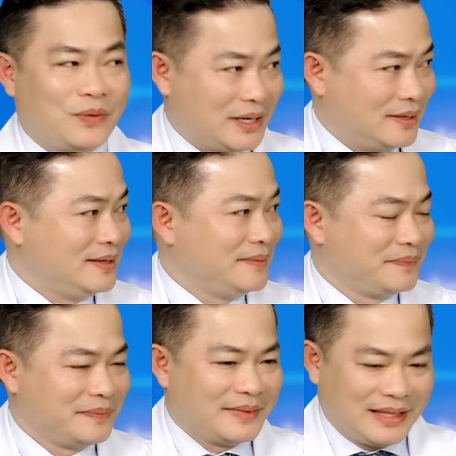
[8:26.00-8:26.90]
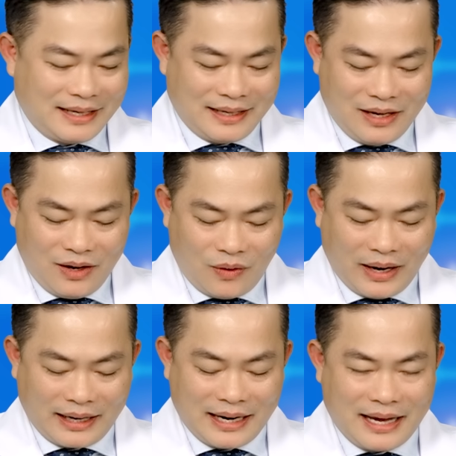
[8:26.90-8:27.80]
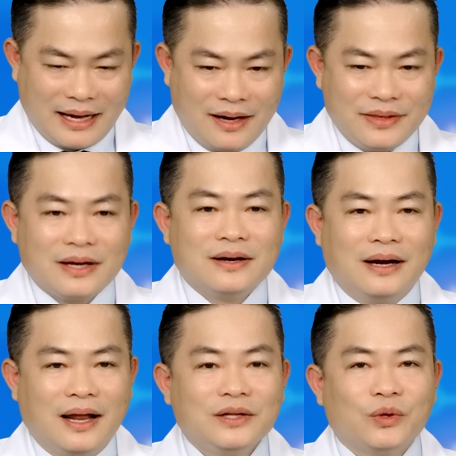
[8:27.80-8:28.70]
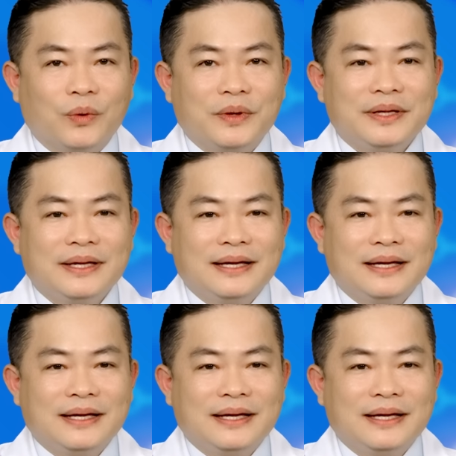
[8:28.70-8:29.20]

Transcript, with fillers: phụ nữ. Hoặc là ở những người lớn tuổi,